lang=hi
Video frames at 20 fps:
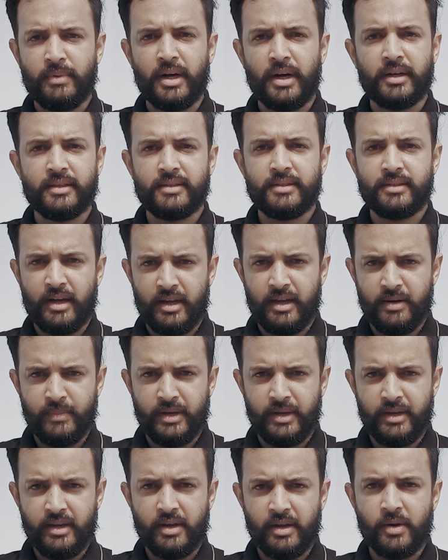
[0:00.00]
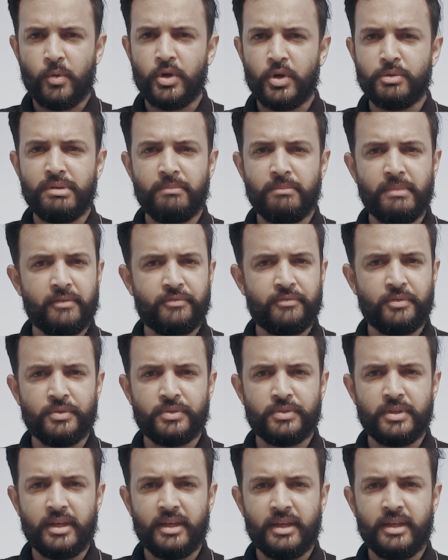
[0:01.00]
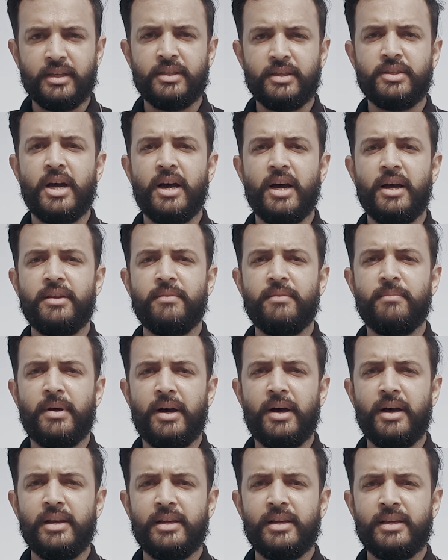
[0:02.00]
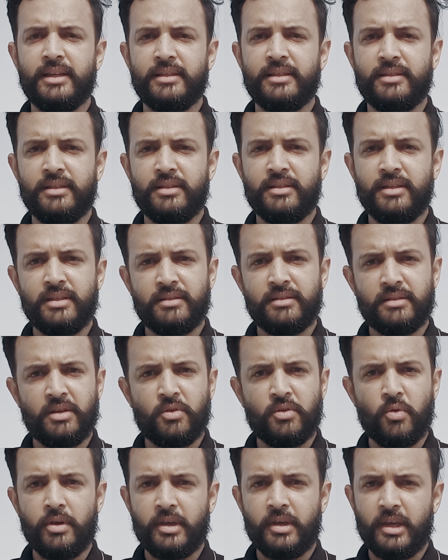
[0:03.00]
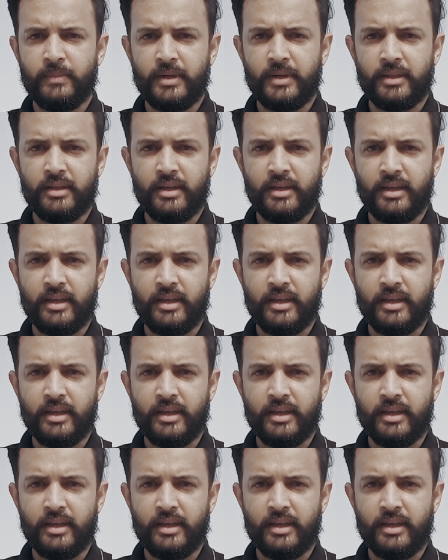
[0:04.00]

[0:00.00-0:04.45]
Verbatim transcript: पाकिस्तान में कुछ भी महफूज नहीं जान माल किसी चीज़ की कोई कीमत